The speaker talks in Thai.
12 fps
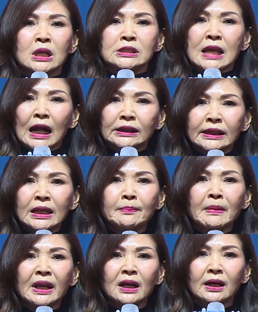จากที่
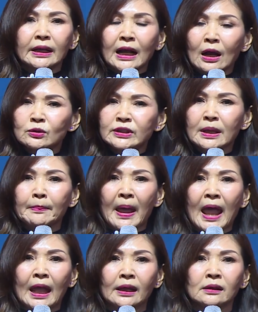ไม่เคยเข้าใจแผ
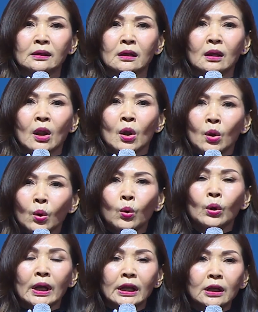น รู้
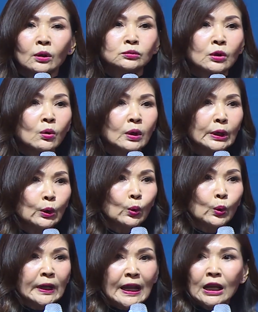เลยเราต้อง
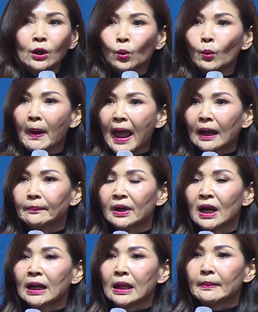เรียนรู้แผนเพื่
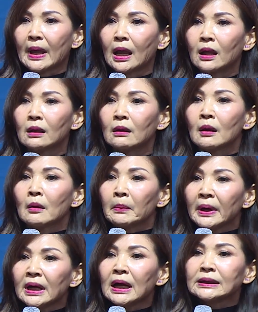ออะไรนะ
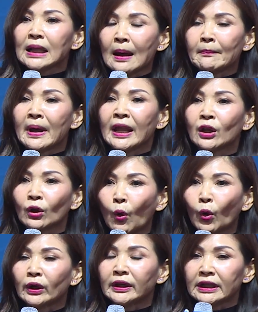เพื่อทำให้ค
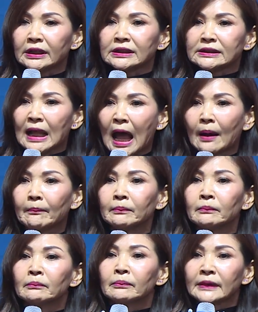นเดินตาม
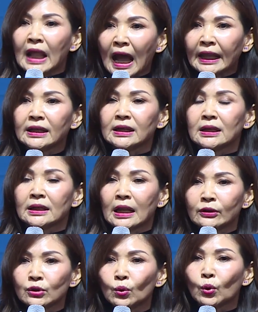ได้เงินและ
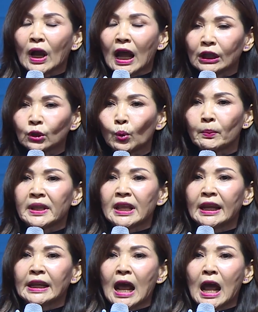อยู่กับอะโทมี
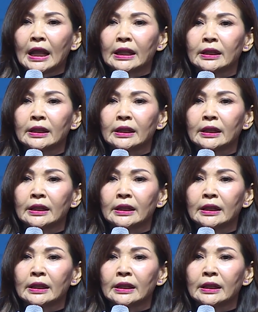ให้ได้